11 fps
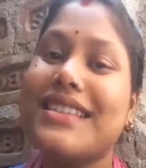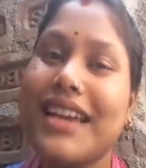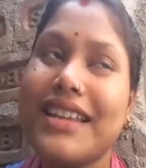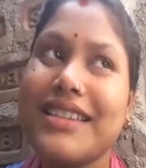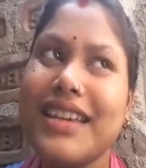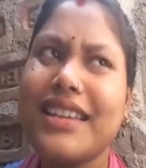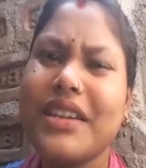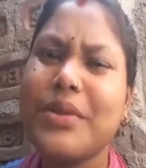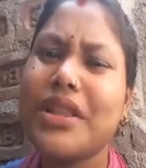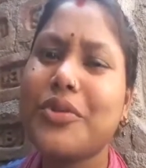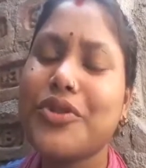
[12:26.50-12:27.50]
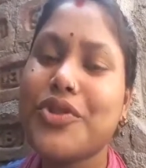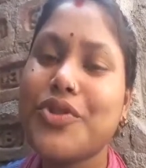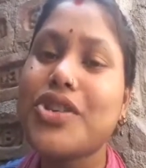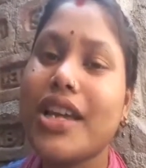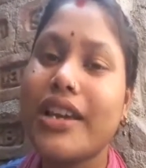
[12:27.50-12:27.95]
सारी सारी क्या मतलब कुछ
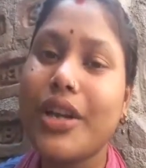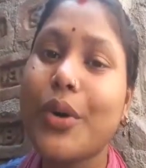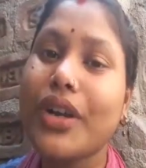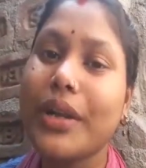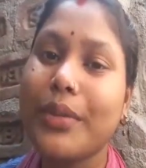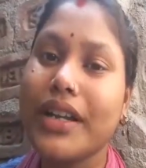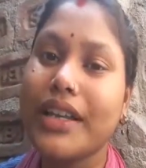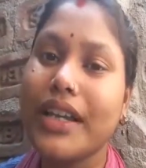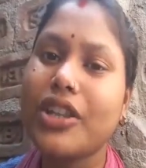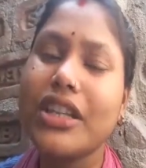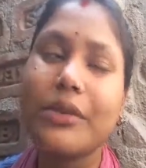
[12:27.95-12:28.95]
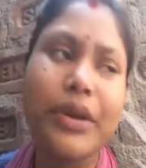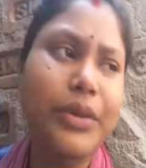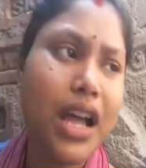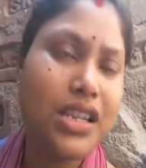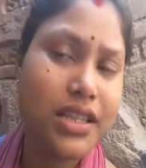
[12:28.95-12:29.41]
कुछ ठेलियाँ खुली पड़ी हैं दिन में
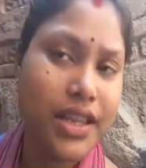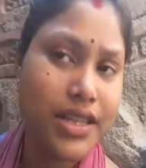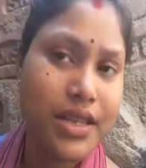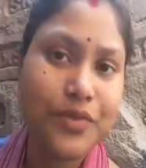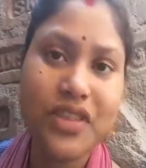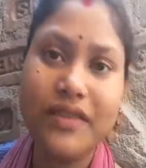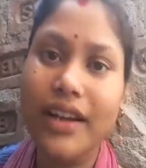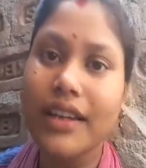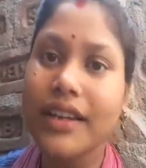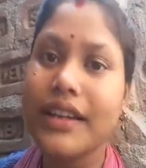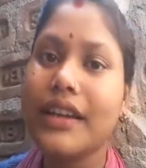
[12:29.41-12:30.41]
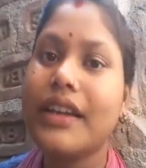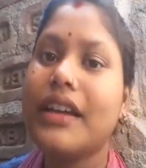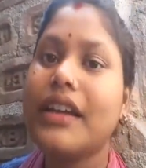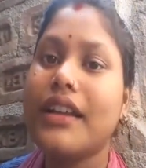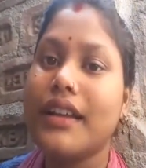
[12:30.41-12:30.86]
भी आ जाते हैं सब्ज़ी वाले
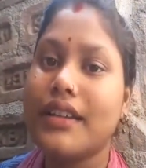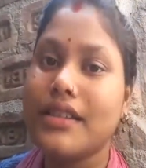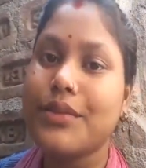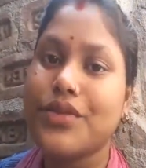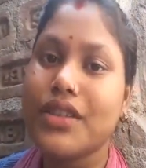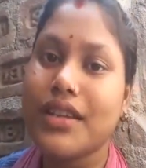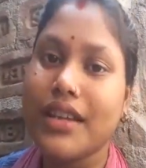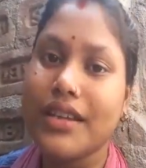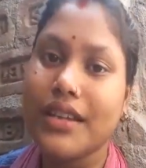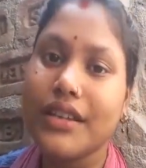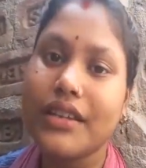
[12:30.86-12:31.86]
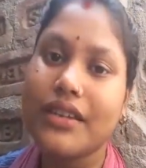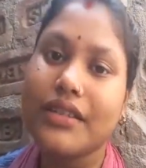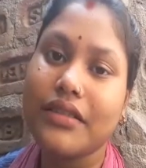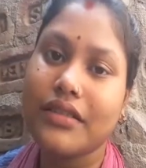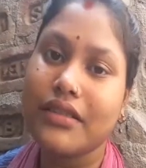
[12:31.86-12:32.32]
सब्ज़ी के लिए
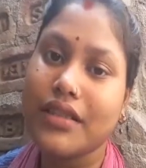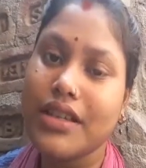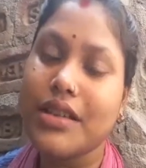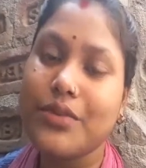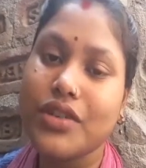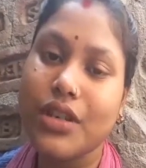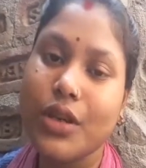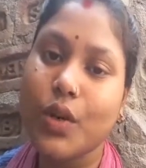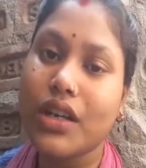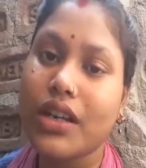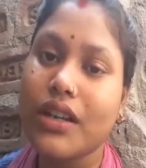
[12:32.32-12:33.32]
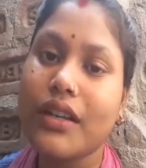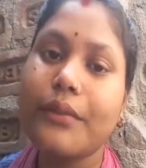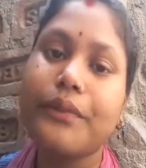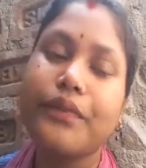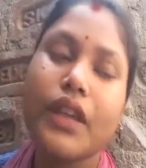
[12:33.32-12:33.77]
हाँ कि सब्ज़ी ले लो करके
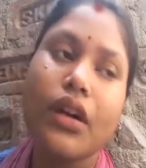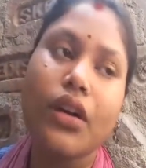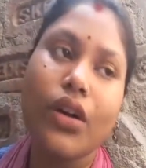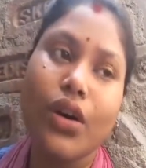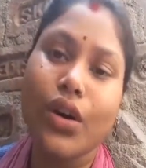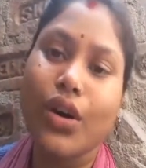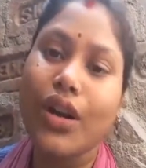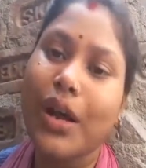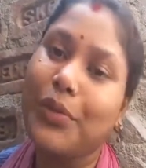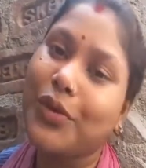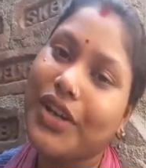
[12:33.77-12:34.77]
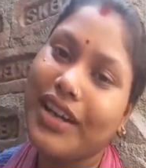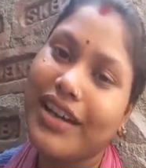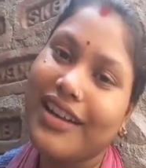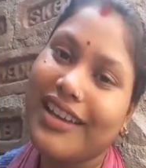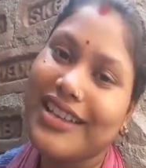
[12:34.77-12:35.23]
और आप लोग
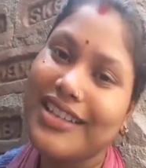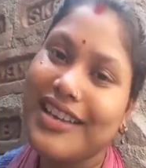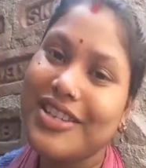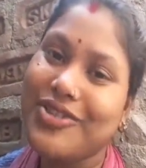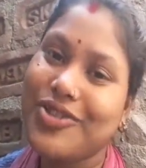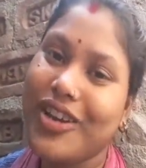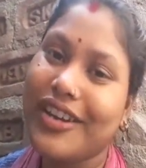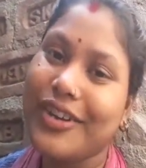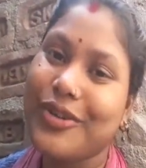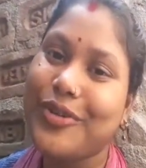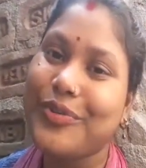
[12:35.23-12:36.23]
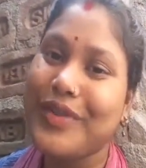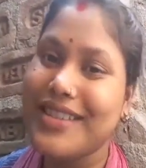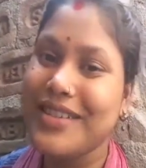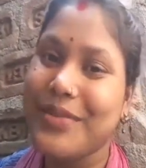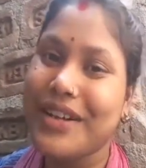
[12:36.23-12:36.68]
यहाँ कैसे कैसे इन्जॉय कर रहे हो
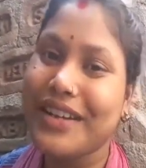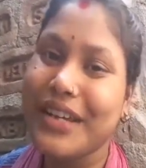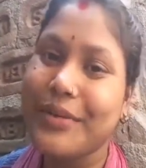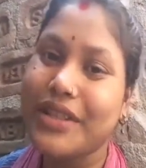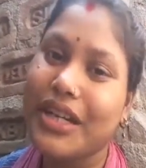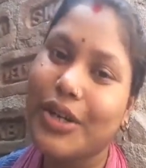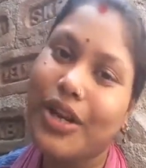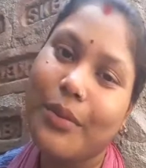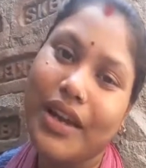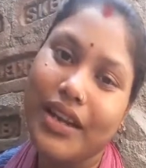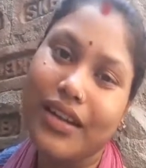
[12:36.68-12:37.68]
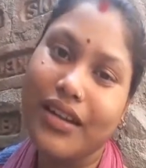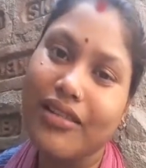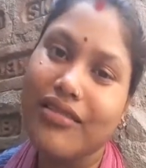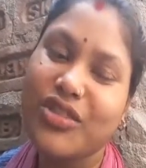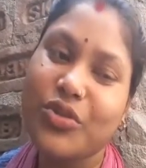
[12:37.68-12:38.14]
प्लीज़ कमेंट करके बताना और हमारे
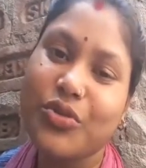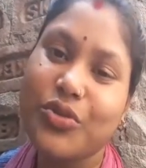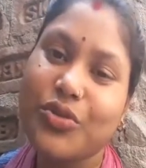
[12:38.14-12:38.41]
यहाँ तो